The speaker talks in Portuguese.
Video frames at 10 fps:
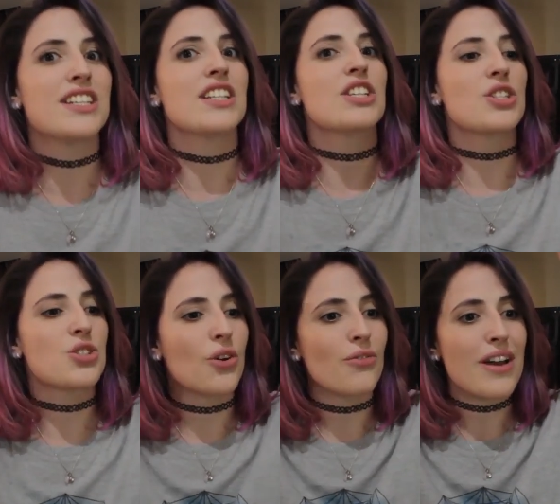A gente
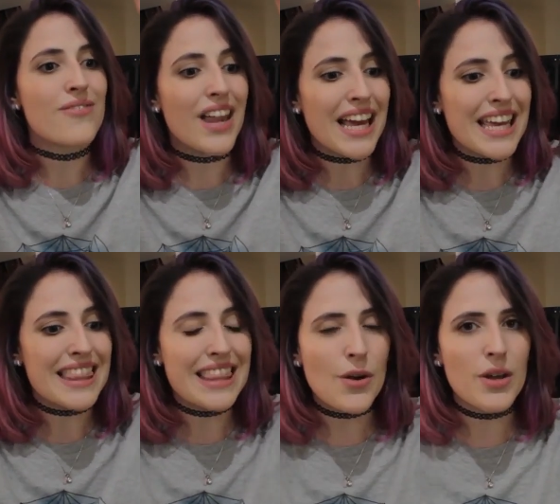só vai falar que
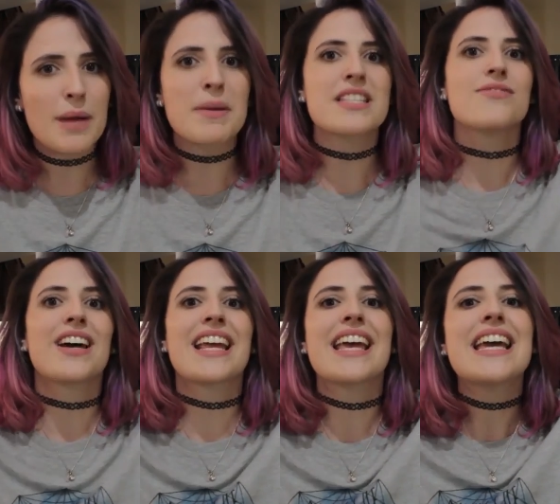é teorema se
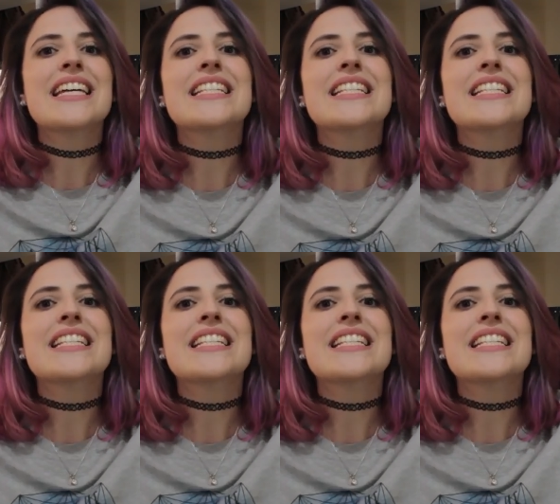valer